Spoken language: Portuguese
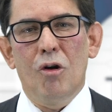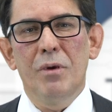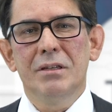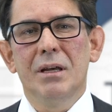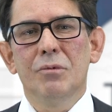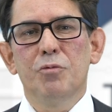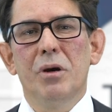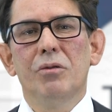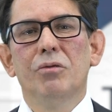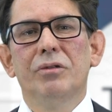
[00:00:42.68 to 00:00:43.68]
Começamos
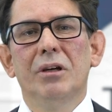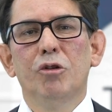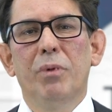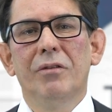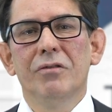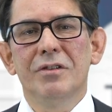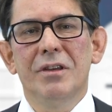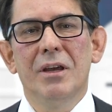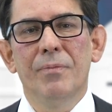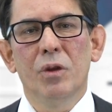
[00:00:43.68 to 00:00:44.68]
perguntando para
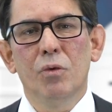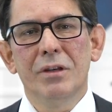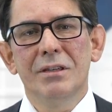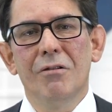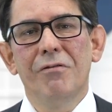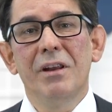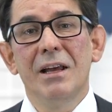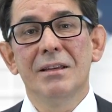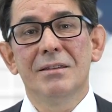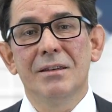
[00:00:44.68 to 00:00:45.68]
você: o que são
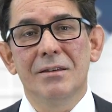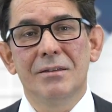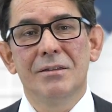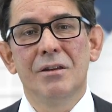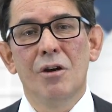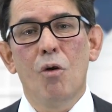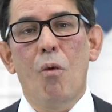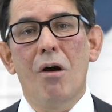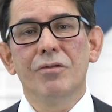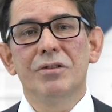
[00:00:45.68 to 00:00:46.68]
finanças?
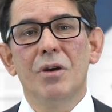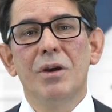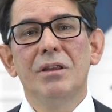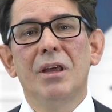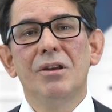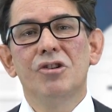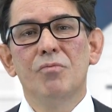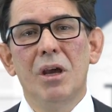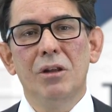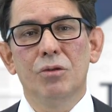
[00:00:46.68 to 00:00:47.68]
Qual o seu
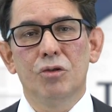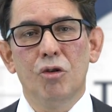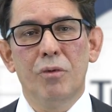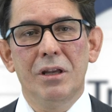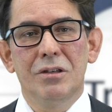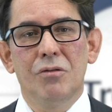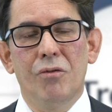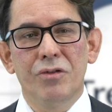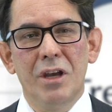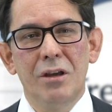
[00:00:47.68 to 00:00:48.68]
entendimento sobre esse
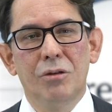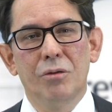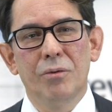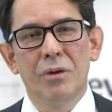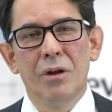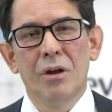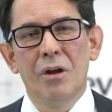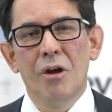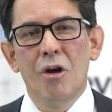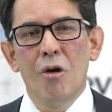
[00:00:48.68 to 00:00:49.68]
conceito?
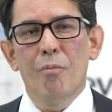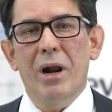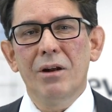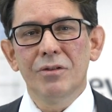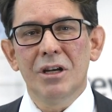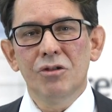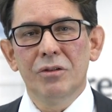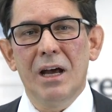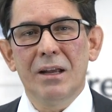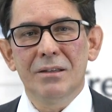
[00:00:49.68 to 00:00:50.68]
Para nos
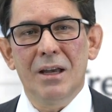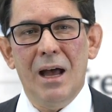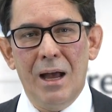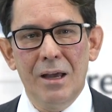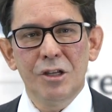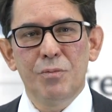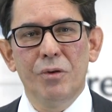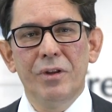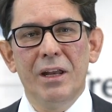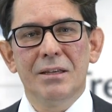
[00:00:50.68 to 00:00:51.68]
ajudar a
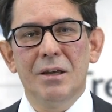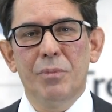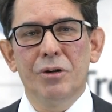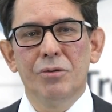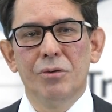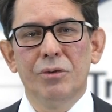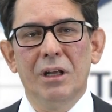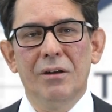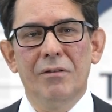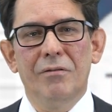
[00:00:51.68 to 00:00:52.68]
responder essa
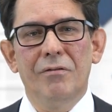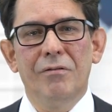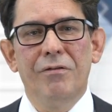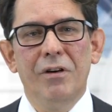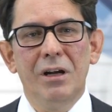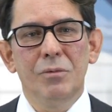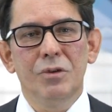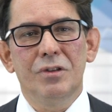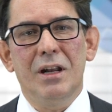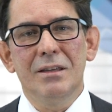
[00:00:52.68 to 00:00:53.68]
pergunta,
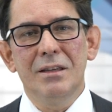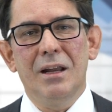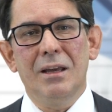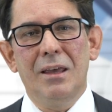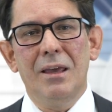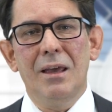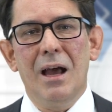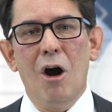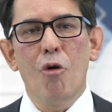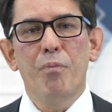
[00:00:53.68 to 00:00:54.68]
vamos trazer aqui
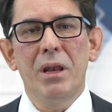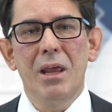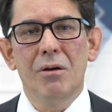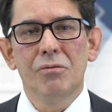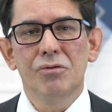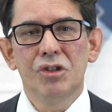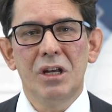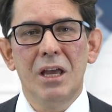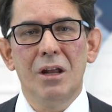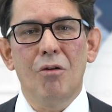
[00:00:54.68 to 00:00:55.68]
a opinião
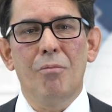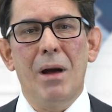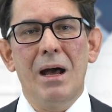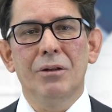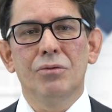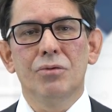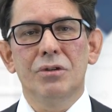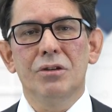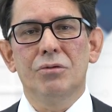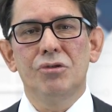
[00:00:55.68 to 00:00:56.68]
de
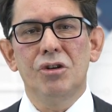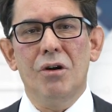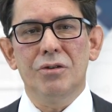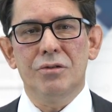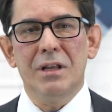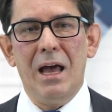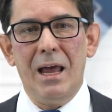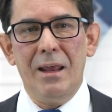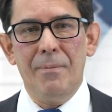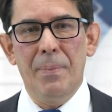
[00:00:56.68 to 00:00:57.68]
renomados estudiosos da
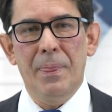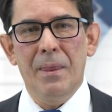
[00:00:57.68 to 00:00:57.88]
área.